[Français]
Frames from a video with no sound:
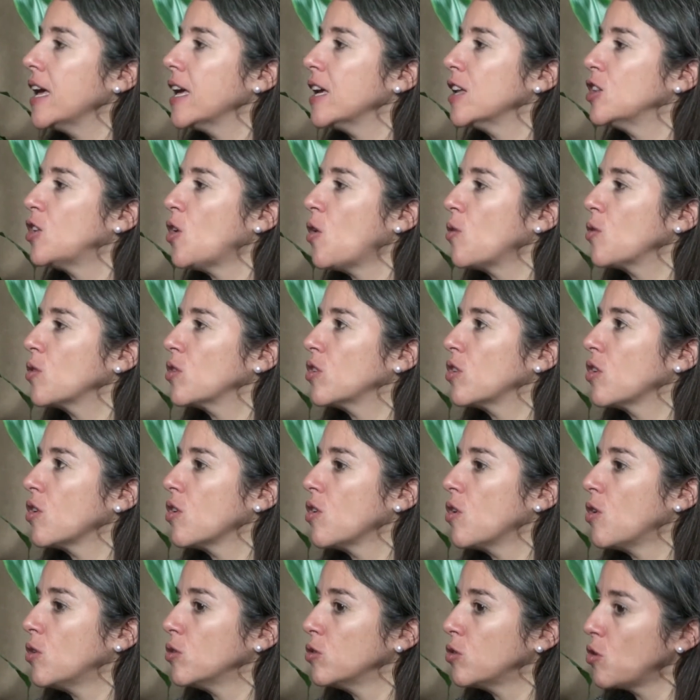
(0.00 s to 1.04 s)
Et donc,
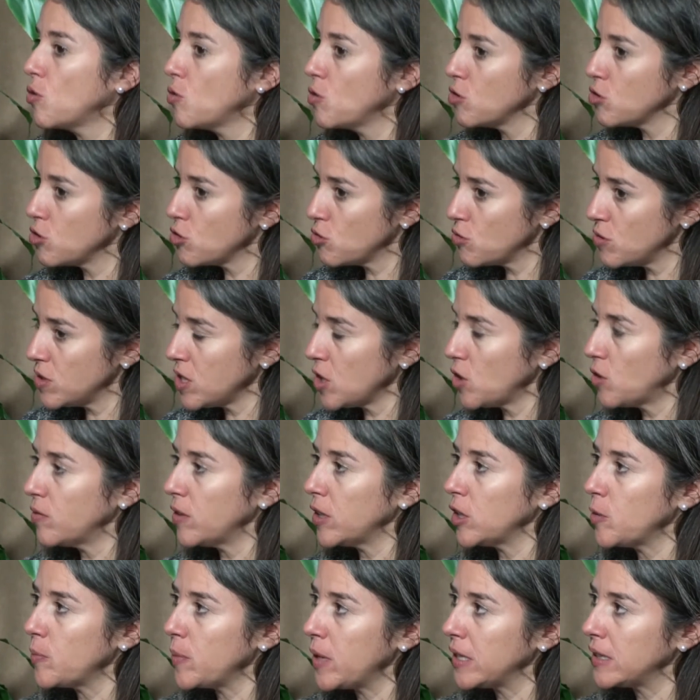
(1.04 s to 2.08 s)
euh, on a eu un soutien
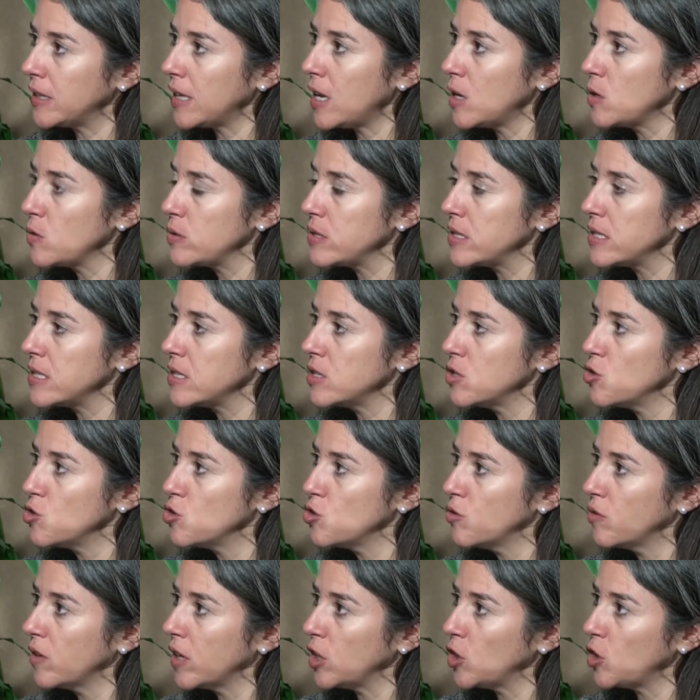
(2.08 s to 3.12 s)
gouvernemental aussi
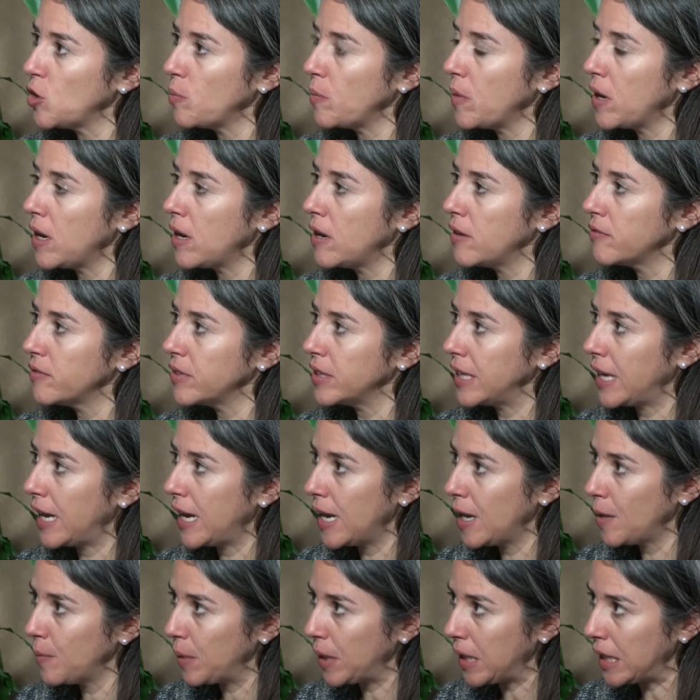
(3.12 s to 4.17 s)
du gouvernement
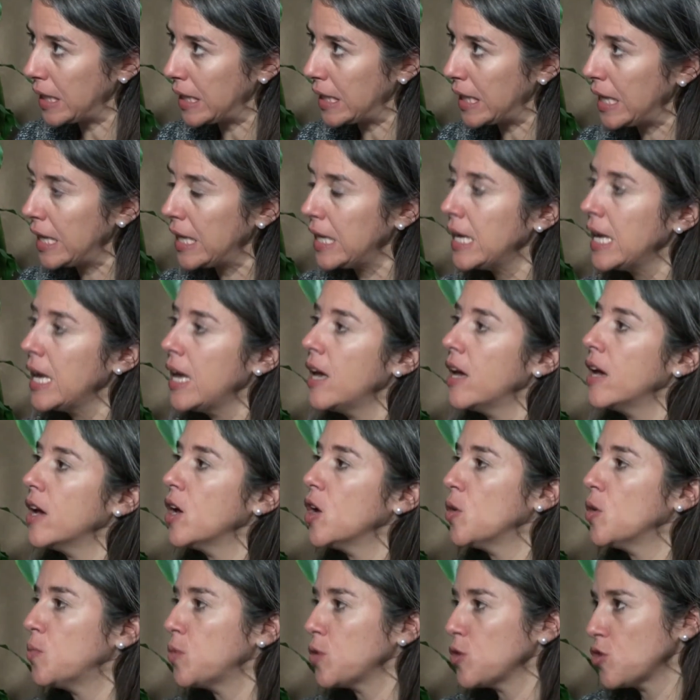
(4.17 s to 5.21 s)
fédéral américain
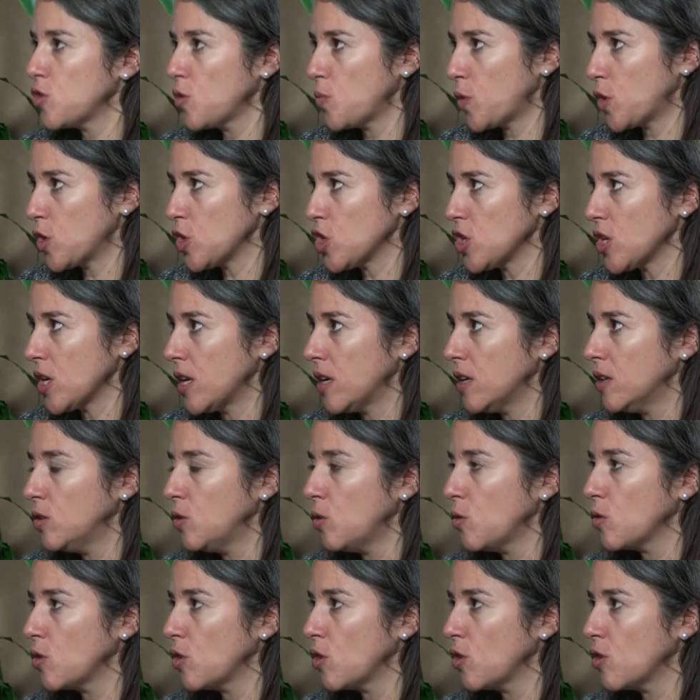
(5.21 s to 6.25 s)
euh, pour ce projet-là.
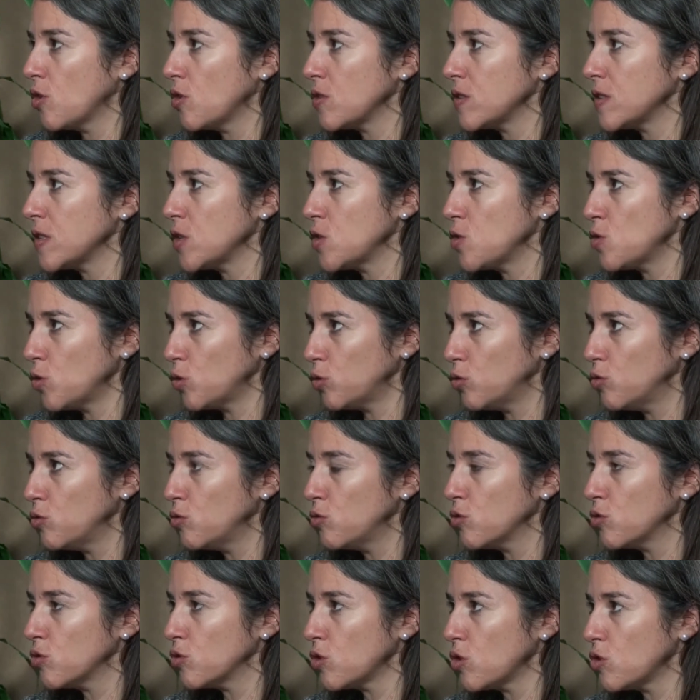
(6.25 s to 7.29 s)
Donc, c'est
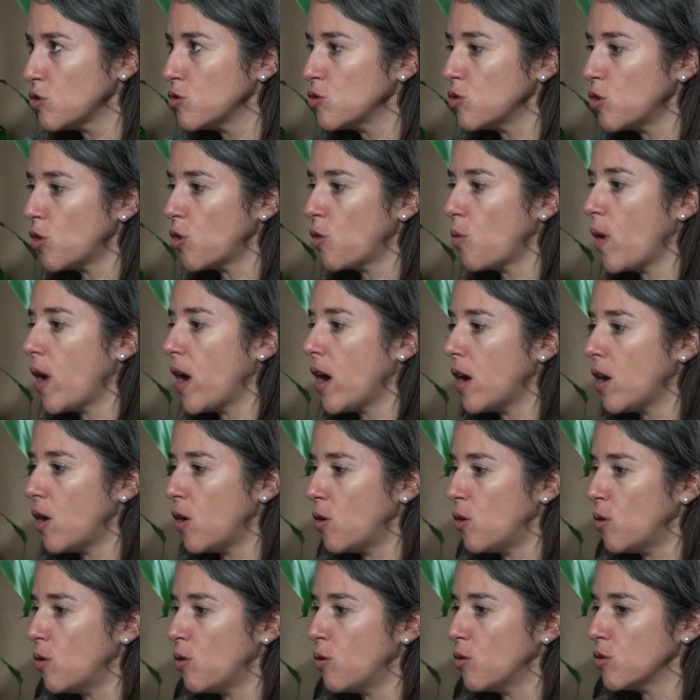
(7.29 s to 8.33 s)
surtout ce sur quoi
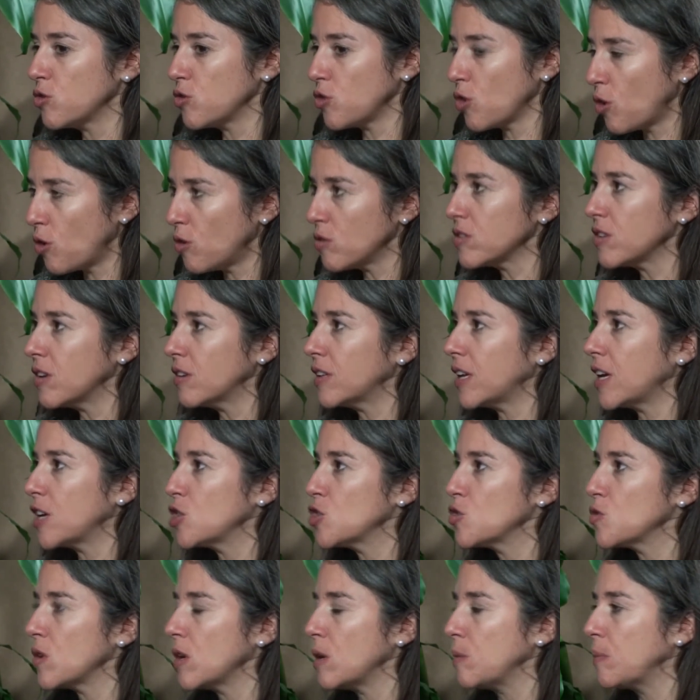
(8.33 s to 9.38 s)
on se concentre
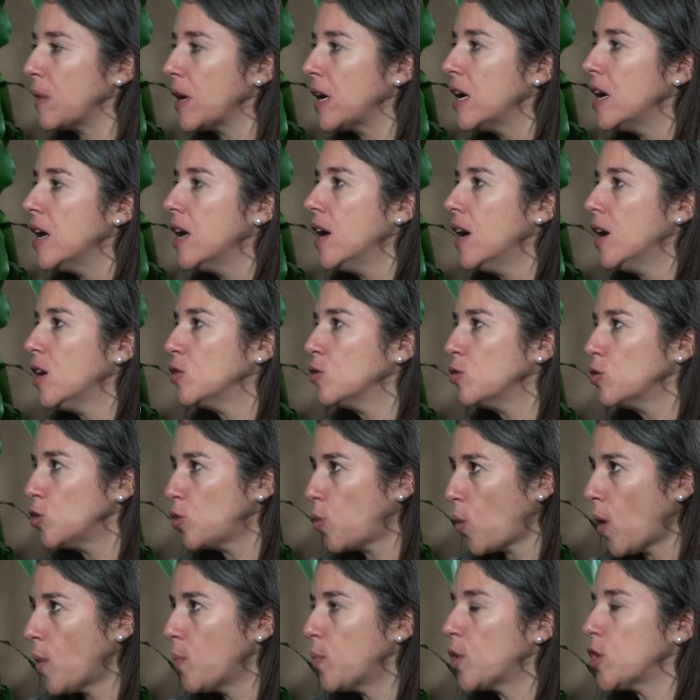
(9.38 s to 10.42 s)
actuellement, nos
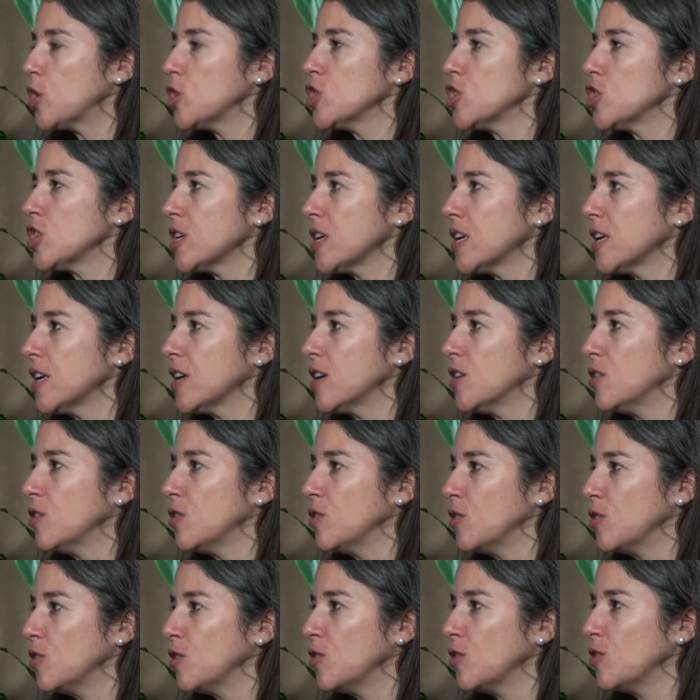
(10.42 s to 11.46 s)
trois projets
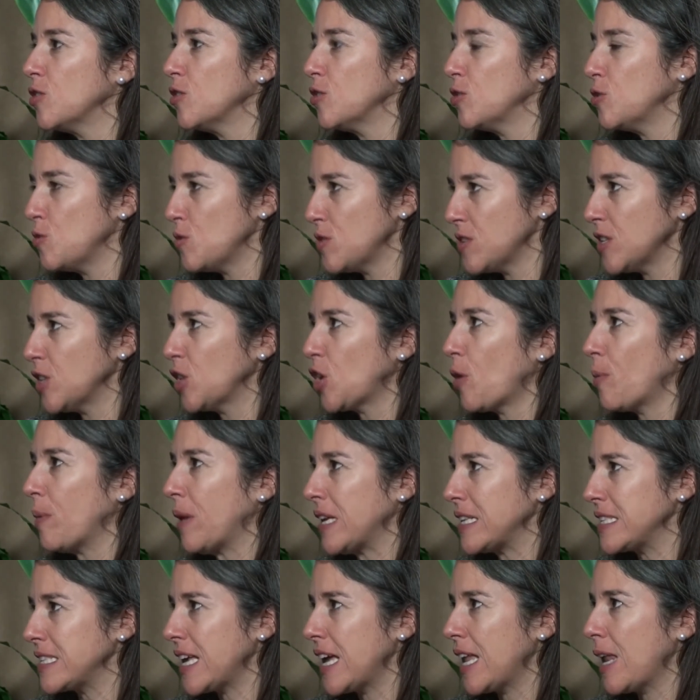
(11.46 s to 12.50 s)
d'usine
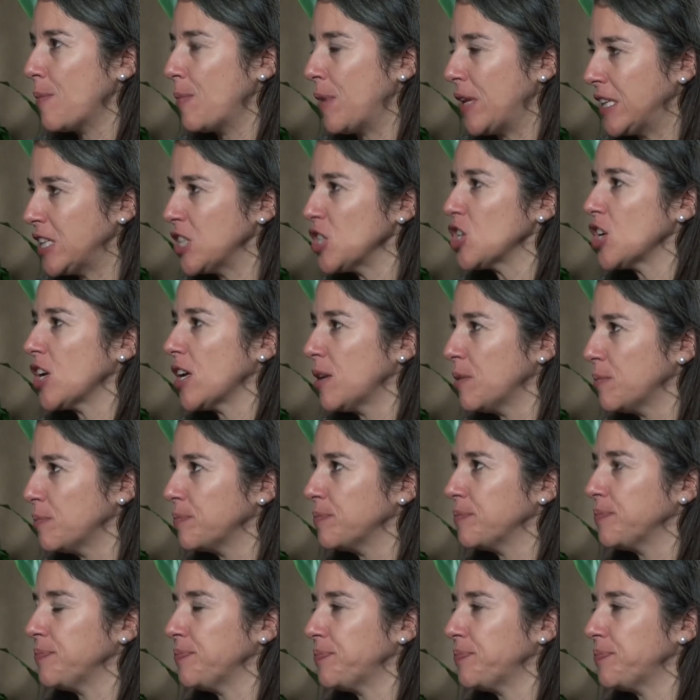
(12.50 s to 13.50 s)
commerciale à pleine échelle.